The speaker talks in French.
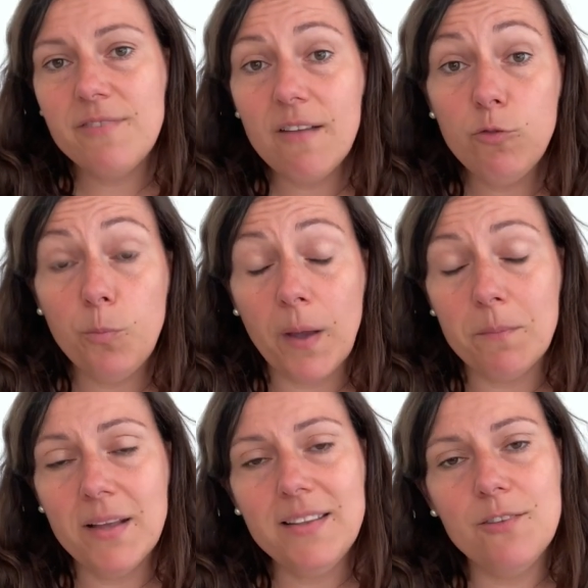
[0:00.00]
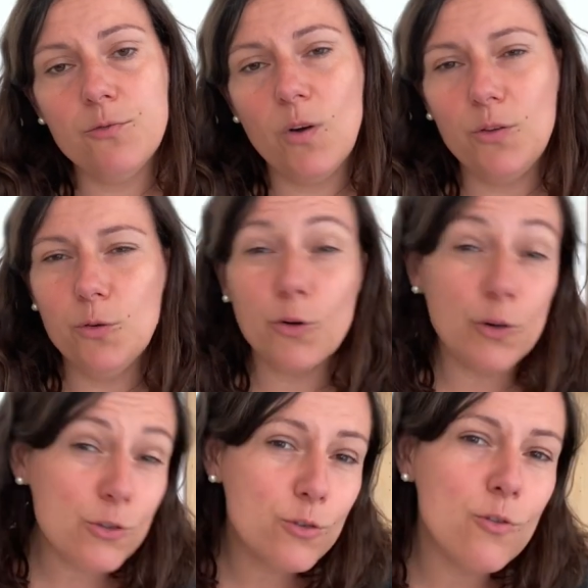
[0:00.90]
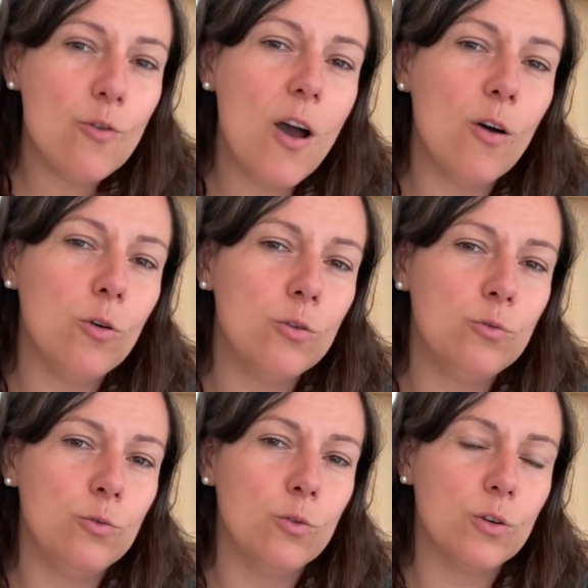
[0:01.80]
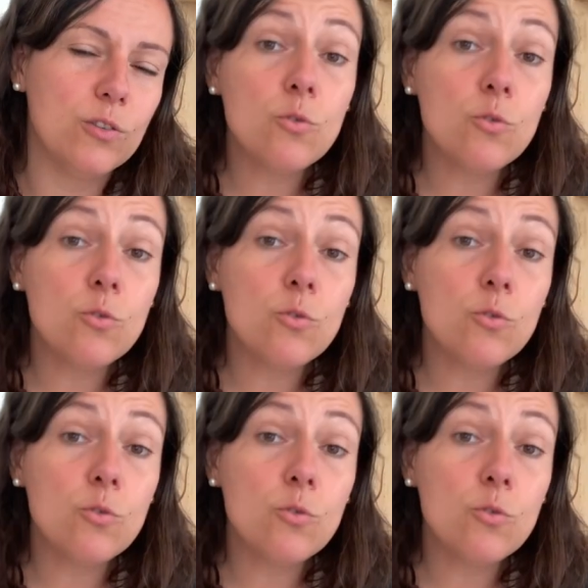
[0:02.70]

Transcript: va vous permettre des fois de recevoir en retour.